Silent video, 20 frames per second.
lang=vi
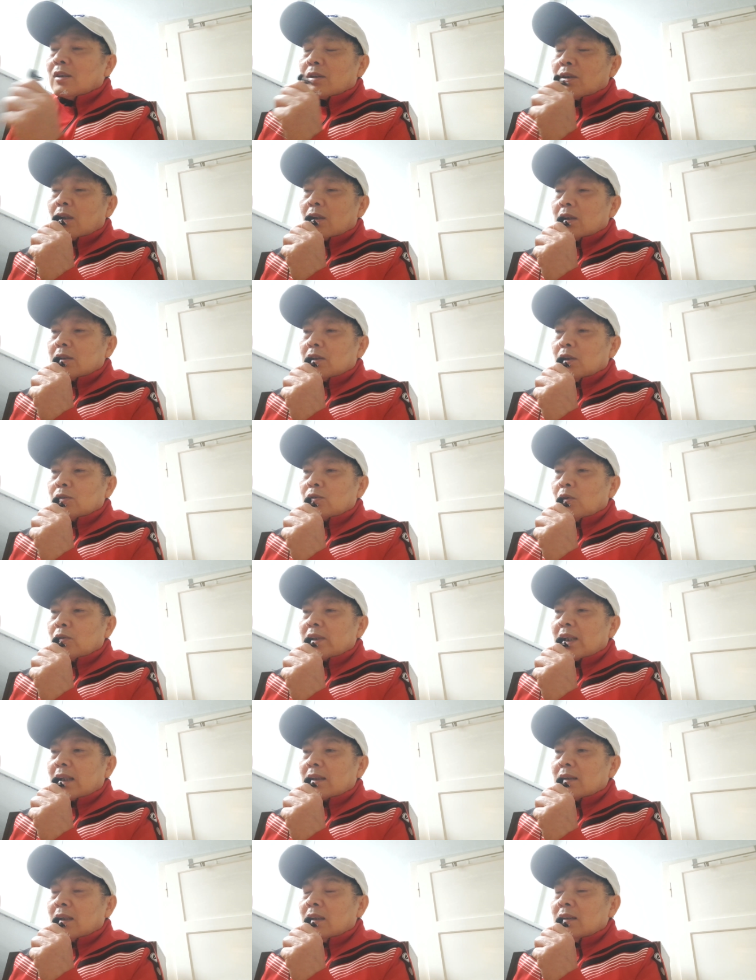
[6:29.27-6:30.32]
còn có chủ từ
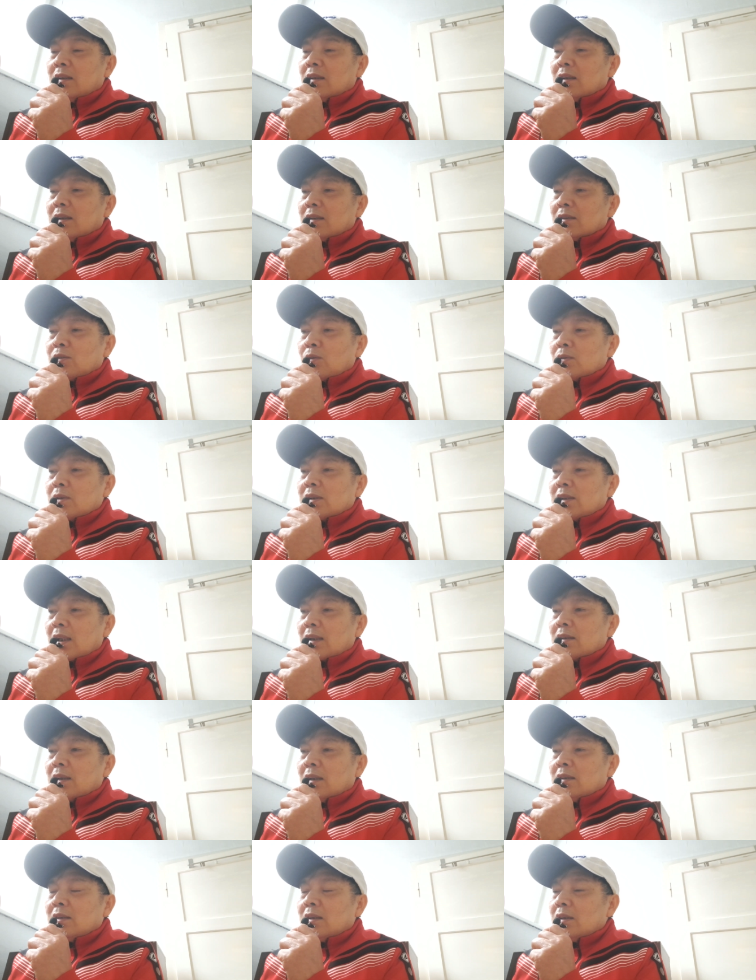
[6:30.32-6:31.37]
xác định chủ từ xác
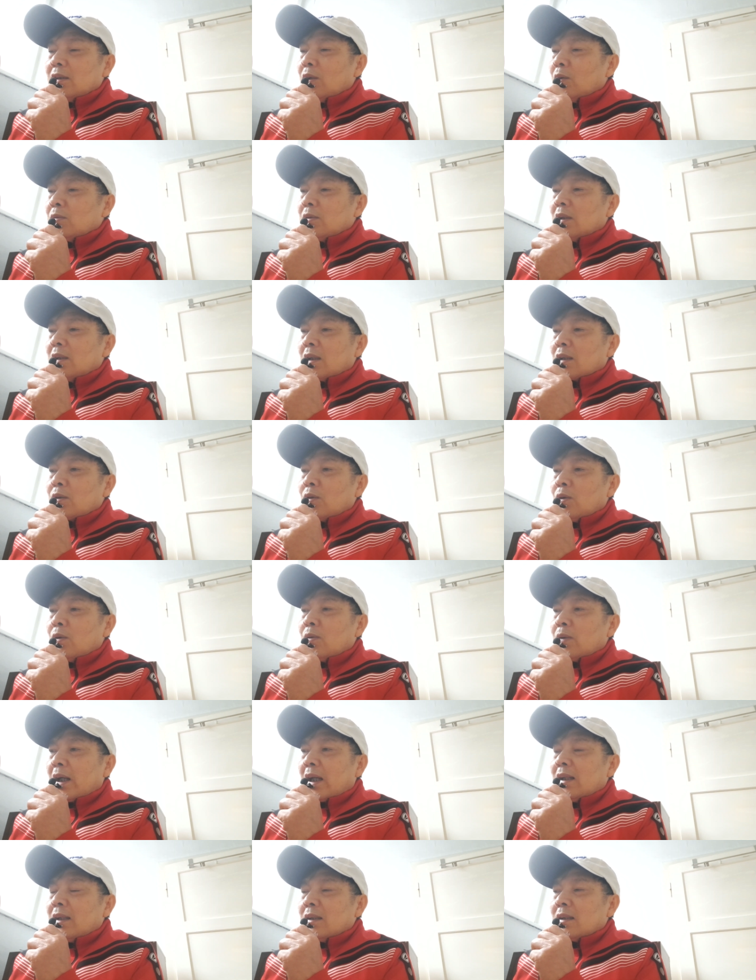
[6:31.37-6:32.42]
định ví dụ như là cô
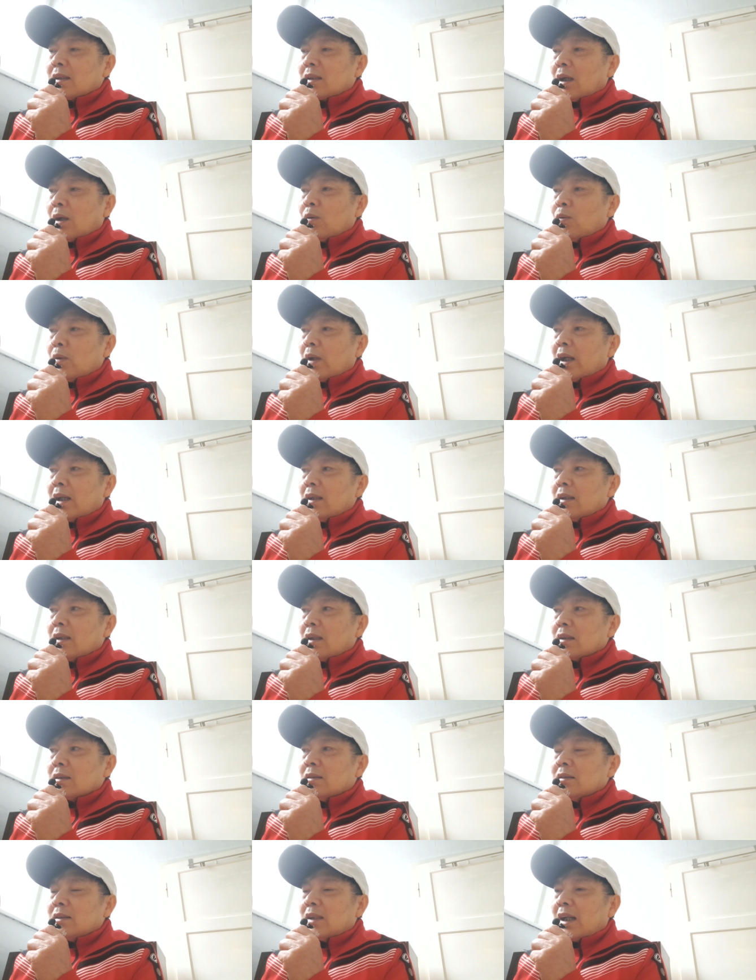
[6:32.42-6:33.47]
ấy hay cậu ấy
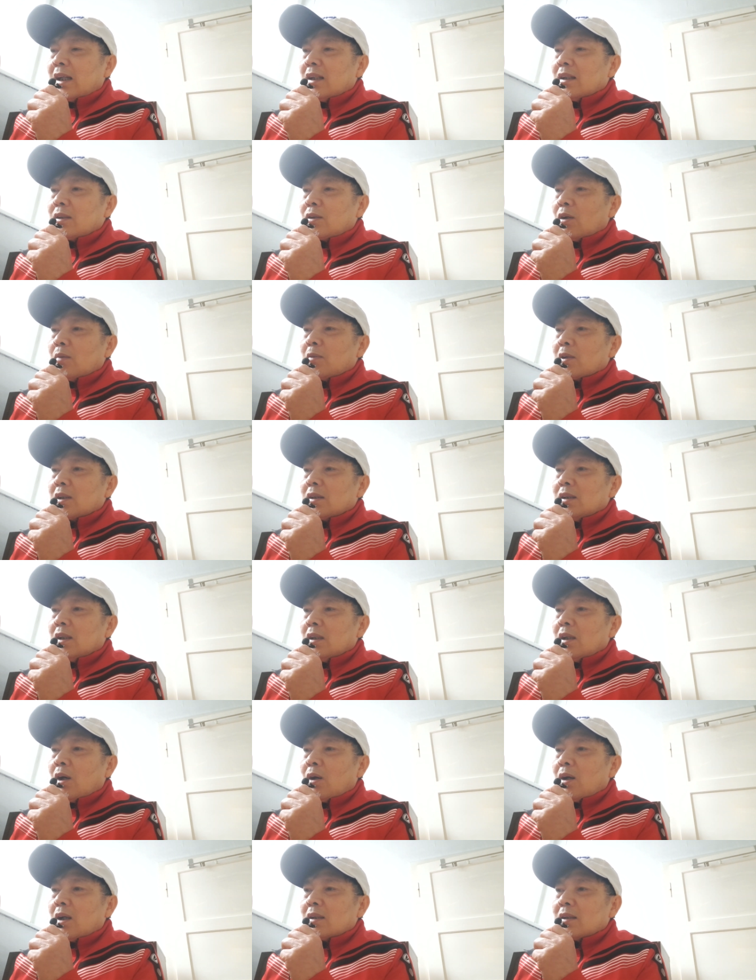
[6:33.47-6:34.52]
hay người ấy có một cái gì
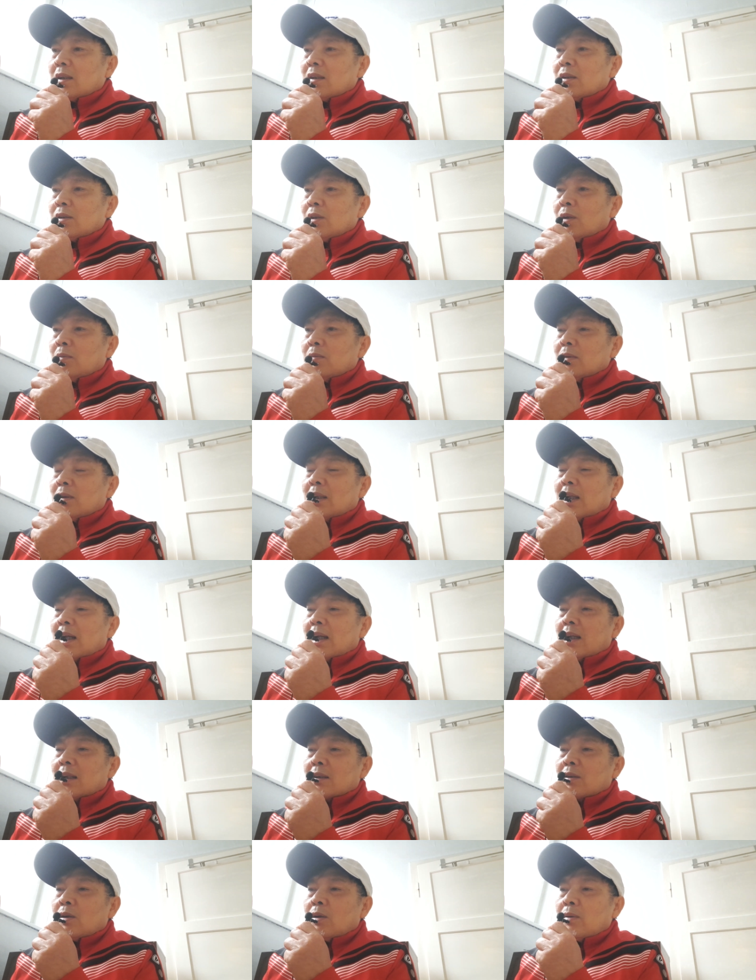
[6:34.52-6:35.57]
đó thì nó dùng
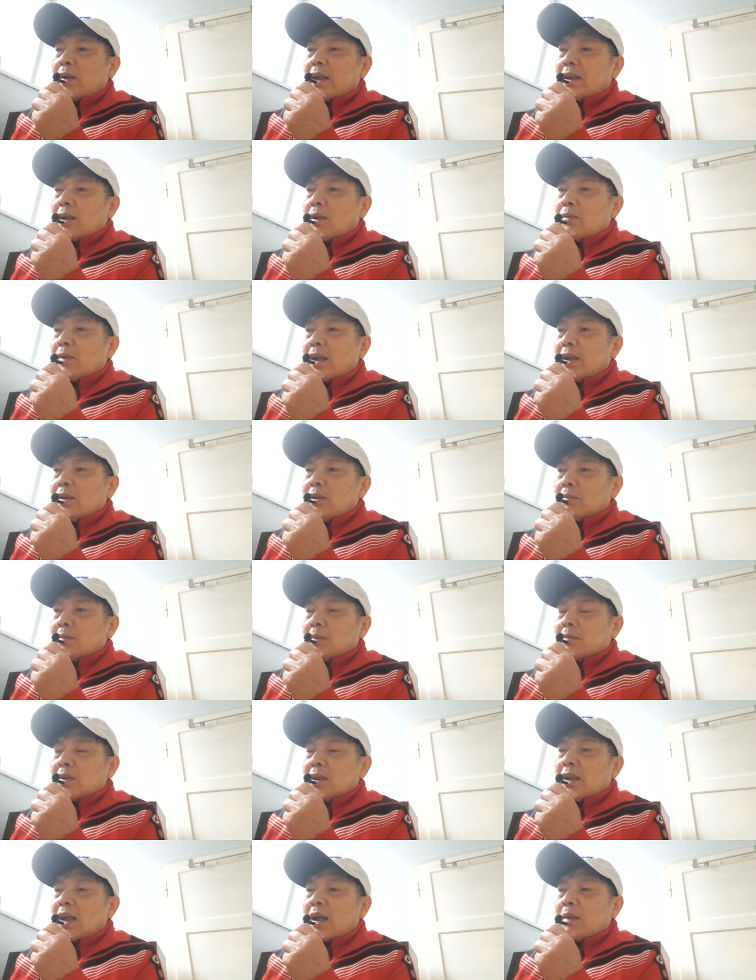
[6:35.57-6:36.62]
là cô ấy cậu ấy dùng
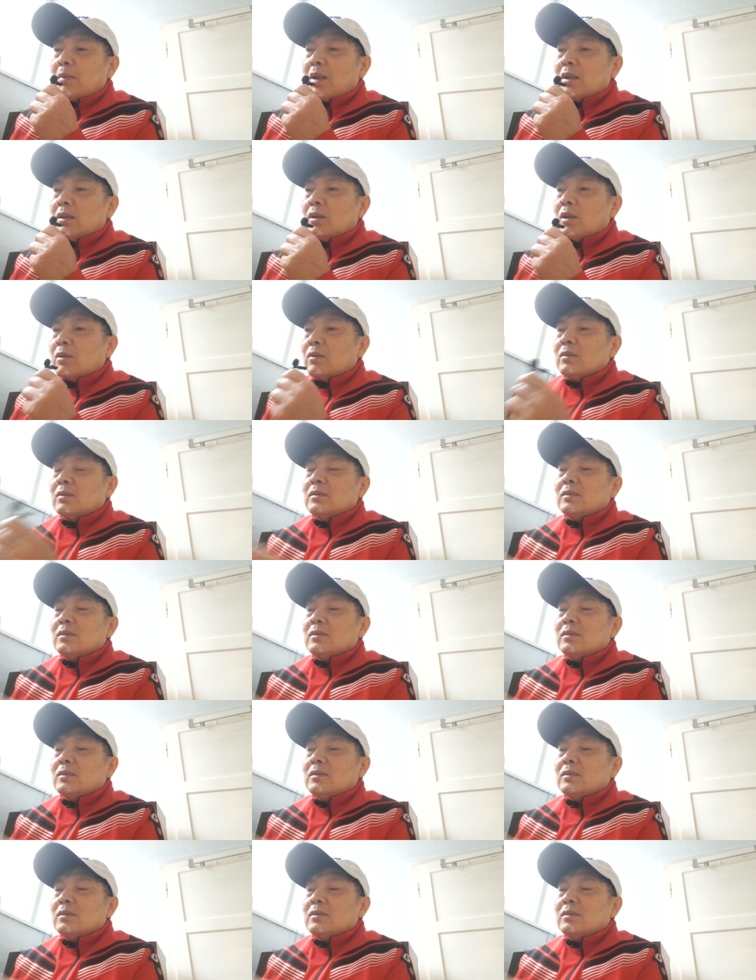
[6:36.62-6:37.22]
động từ hai bên vô